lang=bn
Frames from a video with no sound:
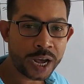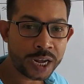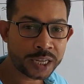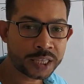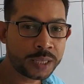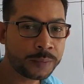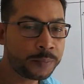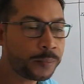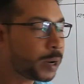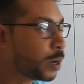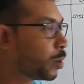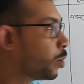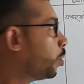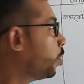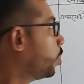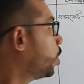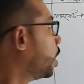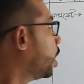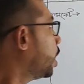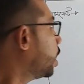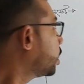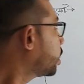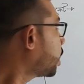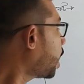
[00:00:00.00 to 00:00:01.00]
রাখতে পারো
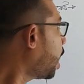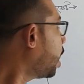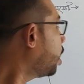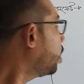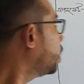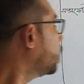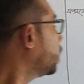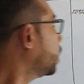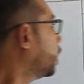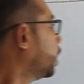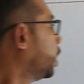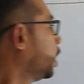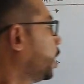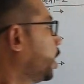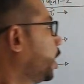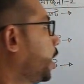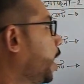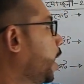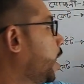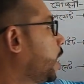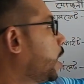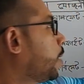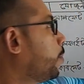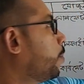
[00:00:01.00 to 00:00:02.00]
তাহলে
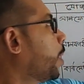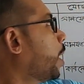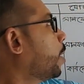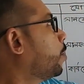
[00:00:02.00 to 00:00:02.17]
এগুলা